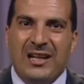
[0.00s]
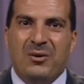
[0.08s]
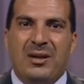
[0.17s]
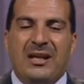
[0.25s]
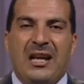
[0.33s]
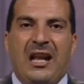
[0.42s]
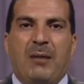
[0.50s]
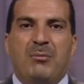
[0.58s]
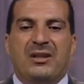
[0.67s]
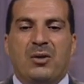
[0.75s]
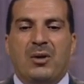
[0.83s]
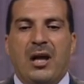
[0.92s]
الاولانيه اللي
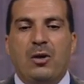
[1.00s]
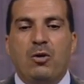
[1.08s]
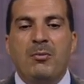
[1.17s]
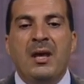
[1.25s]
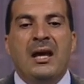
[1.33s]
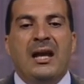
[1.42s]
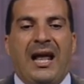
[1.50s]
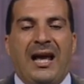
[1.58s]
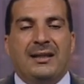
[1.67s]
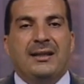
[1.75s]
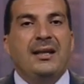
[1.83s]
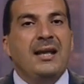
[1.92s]
حبيت اقولها لكم
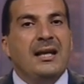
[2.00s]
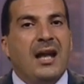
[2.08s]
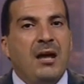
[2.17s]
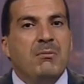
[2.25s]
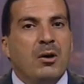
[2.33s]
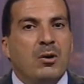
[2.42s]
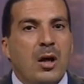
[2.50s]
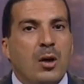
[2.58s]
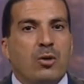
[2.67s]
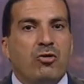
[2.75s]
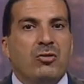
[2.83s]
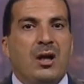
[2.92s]
الحاجه الثانيه اللي احب اقولها
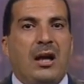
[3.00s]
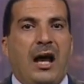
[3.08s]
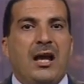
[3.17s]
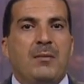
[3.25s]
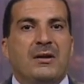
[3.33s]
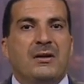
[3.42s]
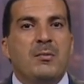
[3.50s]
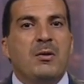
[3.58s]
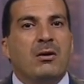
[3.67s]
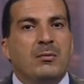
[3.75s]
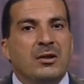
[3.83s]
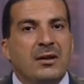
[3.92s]
لكم صناع الحياه
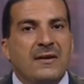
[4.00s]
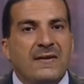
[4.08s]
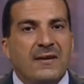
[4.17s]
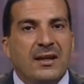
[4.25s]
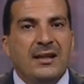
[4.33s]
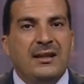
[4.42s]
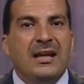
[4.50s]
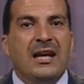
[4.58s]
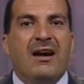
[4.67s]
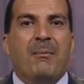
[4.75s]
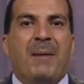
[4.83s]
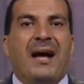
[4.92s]
برنامج رمضان السنه دي
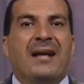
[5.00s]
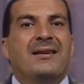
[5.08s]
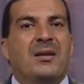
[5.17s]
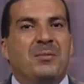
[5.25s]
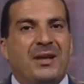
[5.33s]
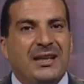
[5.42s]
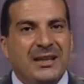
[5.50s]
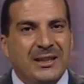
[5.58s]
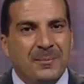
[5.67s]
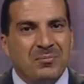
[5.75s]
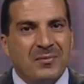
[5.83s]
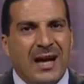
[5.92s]
مع التابعين
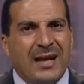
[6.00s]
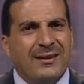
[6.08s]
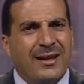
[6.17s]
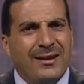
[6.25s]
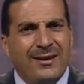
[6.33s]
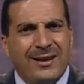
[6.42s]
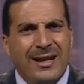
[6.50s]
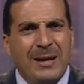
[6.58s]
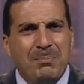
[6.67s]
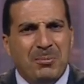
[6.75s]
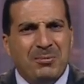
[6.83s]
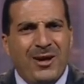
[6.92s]
حتى الكليب
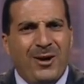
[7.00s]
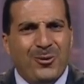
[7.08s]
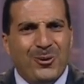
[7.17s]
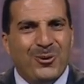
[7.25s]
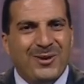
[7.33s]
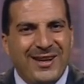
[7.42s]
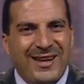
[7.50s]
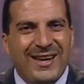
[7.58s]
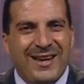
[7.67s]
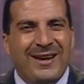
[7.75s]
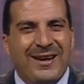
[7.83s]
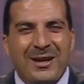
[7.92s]
بتاعه
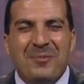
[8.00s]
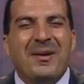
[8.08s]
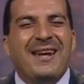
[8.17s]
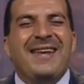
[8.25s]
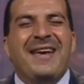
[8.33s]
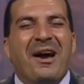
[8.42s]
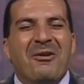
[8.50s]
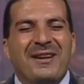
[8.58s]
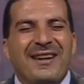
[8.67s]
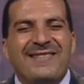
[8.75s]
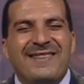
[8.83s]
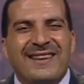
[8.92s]
والاغنيه ايمانيه قوي
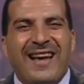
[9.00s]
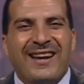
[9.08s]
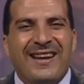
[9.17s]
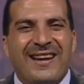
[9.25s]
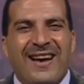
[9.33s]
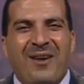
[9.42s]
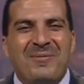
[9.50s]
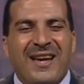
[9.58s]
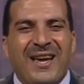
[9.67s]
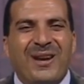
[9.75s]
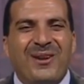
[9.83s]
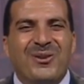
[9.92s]
نزلت على عمرو
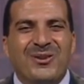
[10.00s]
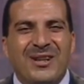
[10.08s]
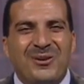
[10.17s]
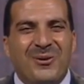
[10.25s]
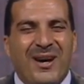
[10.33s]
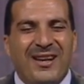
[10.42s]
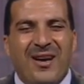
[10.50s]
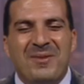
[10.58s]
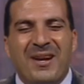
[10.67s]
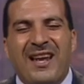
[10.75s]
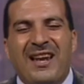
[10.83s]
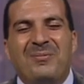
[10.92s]
خالد دوت نت وعلى
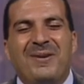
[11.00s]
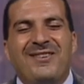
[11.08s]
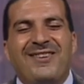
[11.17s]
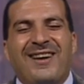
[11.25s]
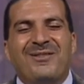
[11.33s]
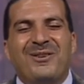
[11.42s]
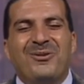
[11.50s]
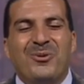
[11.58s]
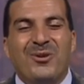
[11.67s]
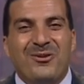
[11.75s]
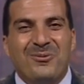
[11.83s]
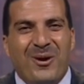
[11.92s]
عمرو خالد بيج على
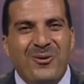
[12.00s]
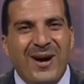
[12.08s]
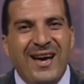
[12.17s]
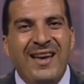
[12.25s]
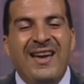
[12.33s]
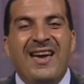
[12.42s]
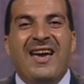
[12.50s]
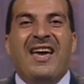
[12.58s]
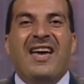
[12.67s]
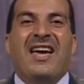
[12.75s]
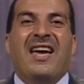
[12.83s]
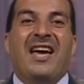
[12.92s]
الفيسبوك اسمعوها
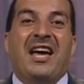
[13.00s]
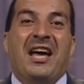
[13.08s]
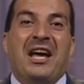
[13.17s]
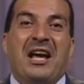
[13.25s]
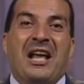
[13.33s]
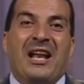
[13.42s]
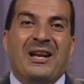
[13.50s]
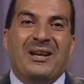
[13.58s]
آه